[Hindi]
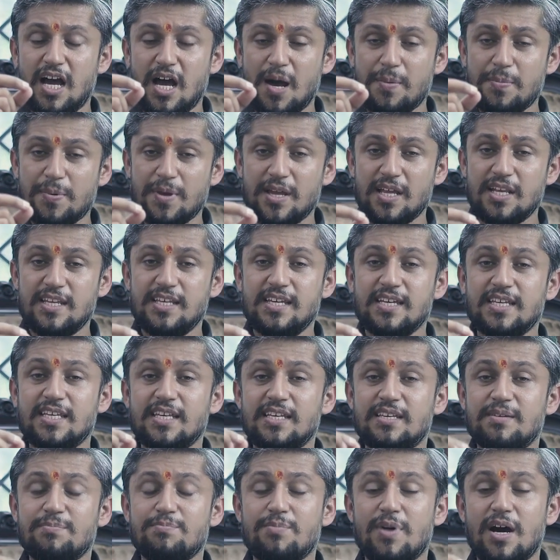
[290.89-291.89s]
आपके लिए
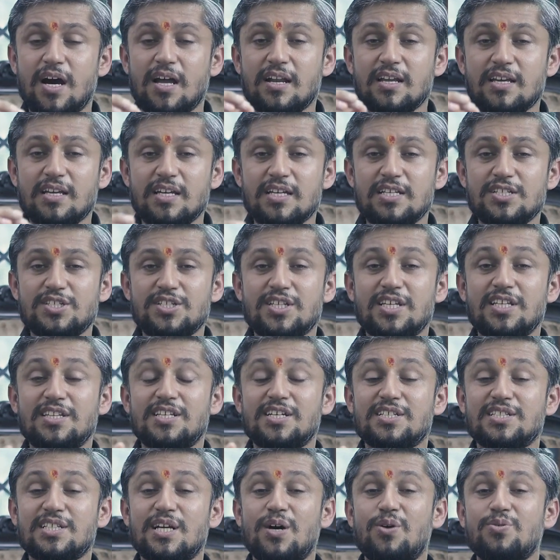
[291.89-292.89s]
कि मार्केश की
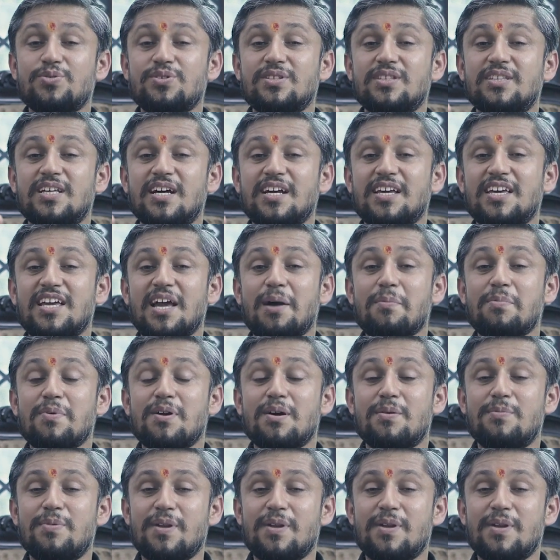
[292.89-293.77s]
दशाओं से ताकि आप